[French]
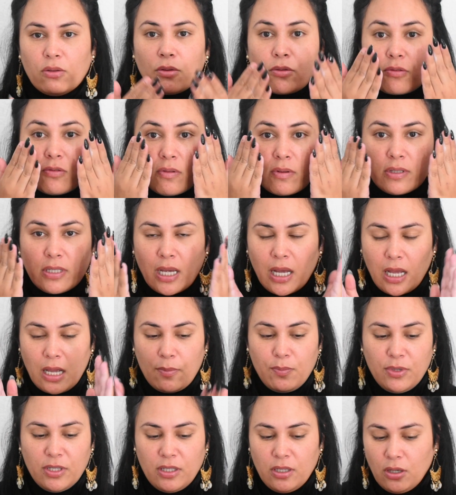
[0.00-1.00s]
Donc je vais venir
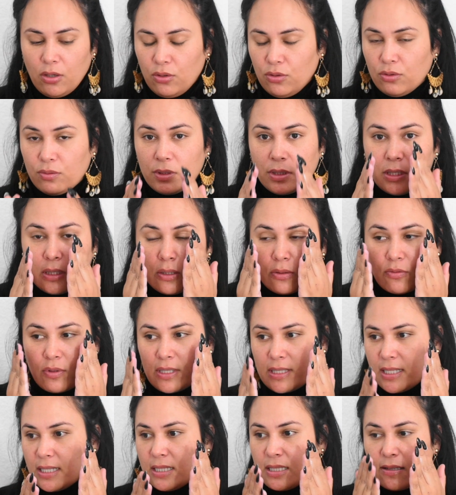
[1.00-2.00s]
appliquer une petite
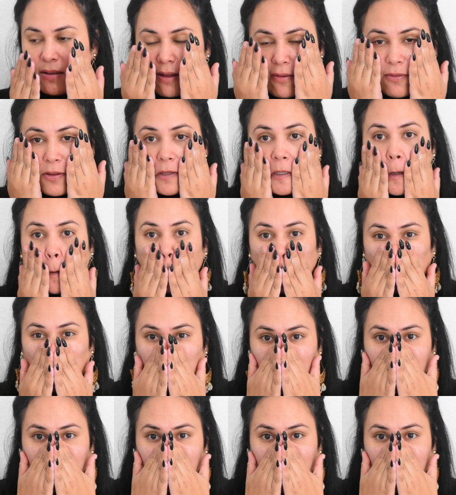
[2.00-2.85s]
noisette, ça va venir